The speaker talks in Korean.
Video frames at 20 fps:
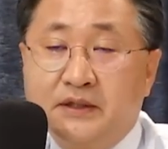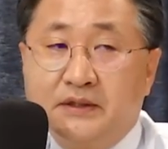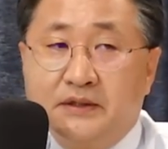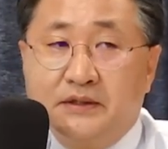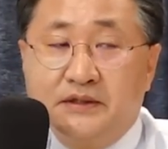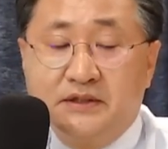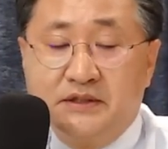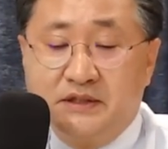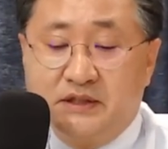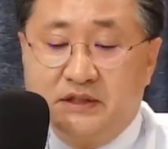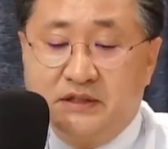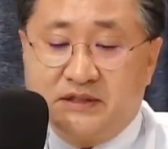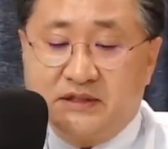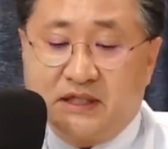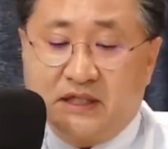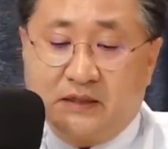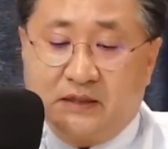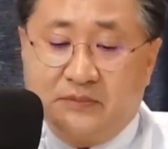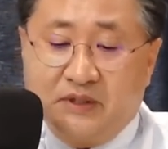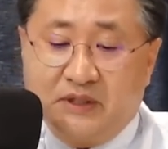이
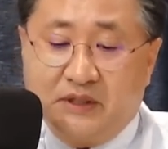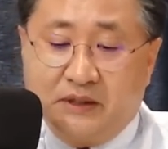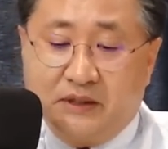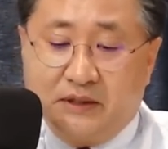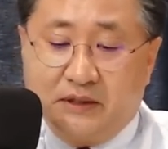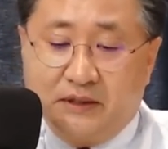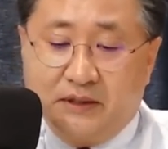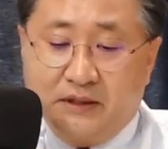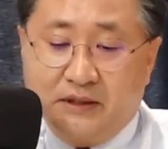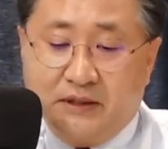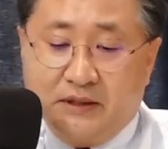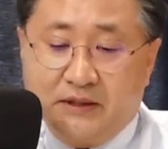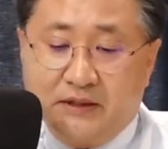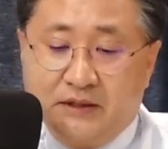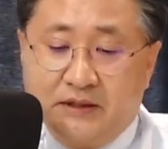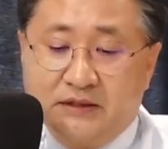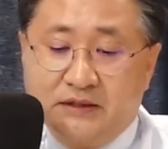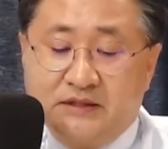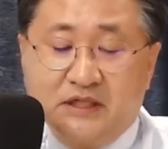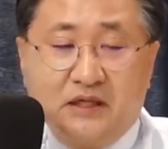사람이
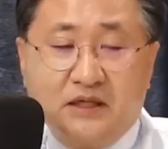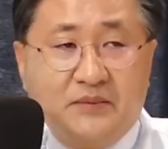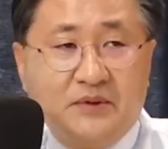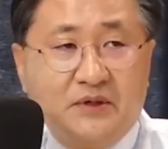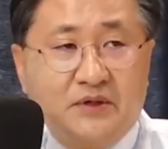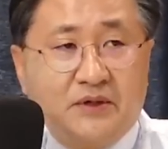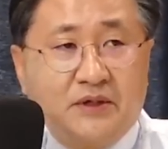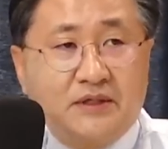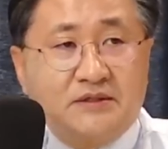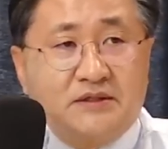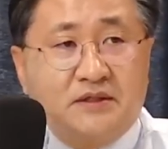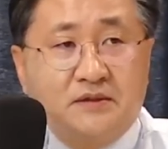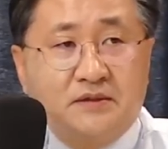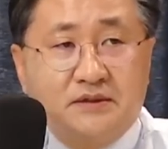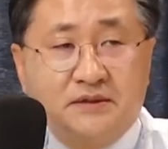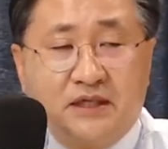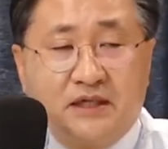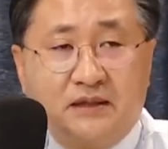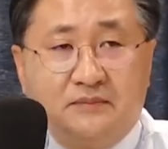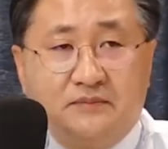이재명의
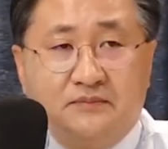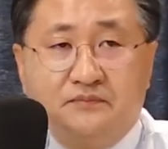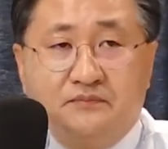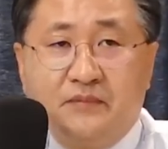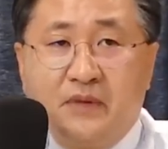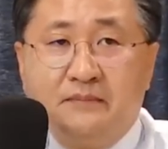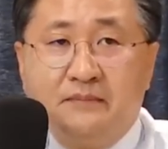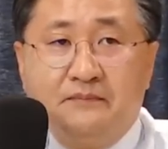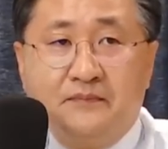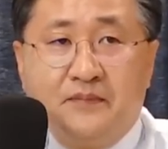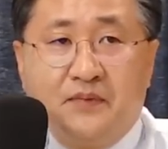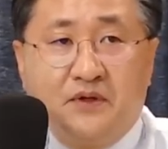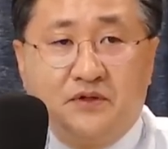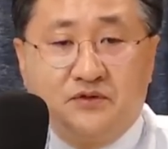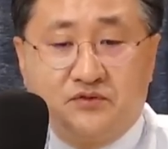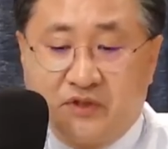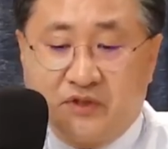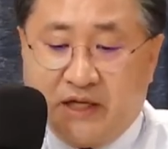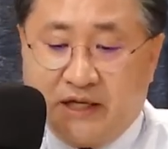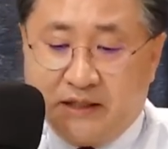성남 멤버
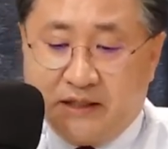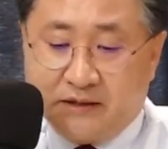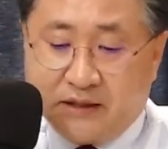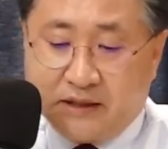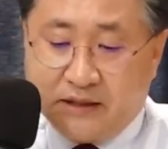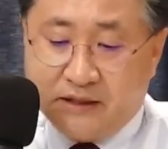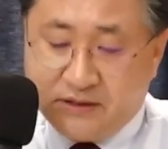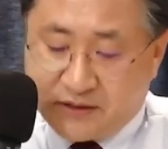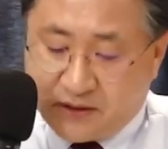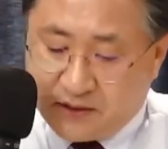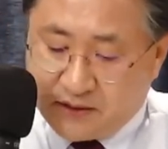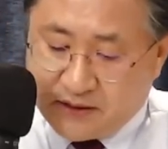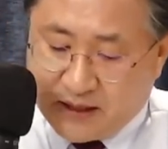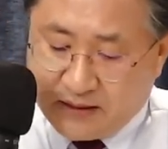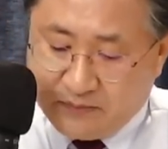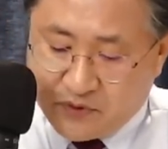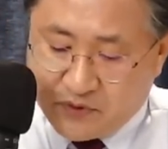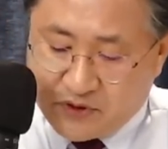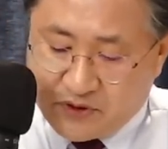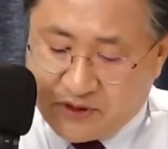중에 하나였다. 이
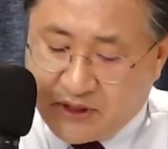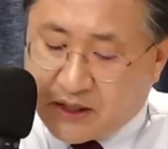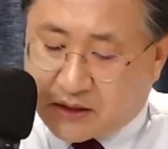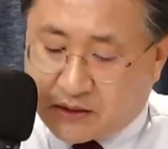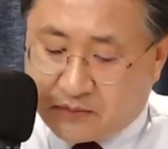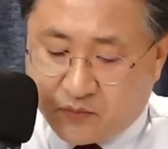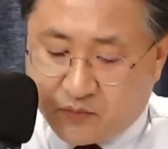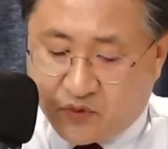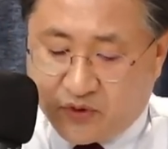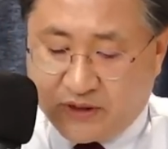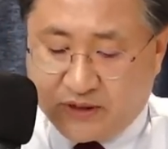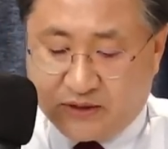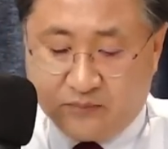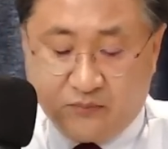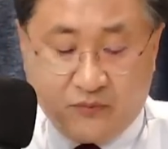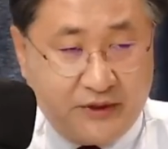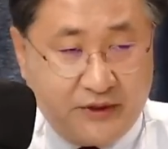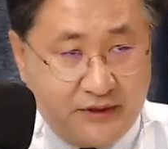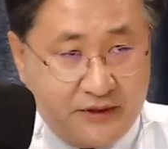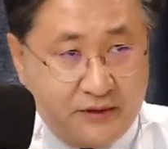성남시에 근무를 했던
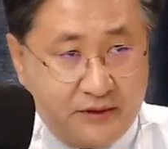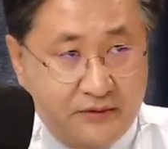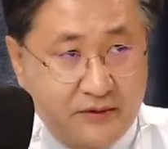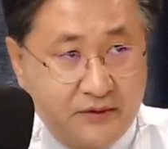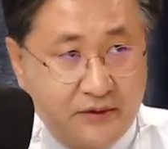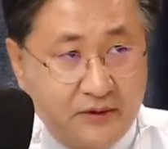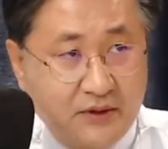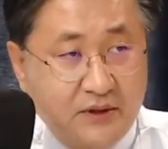모양이더라고요. 예.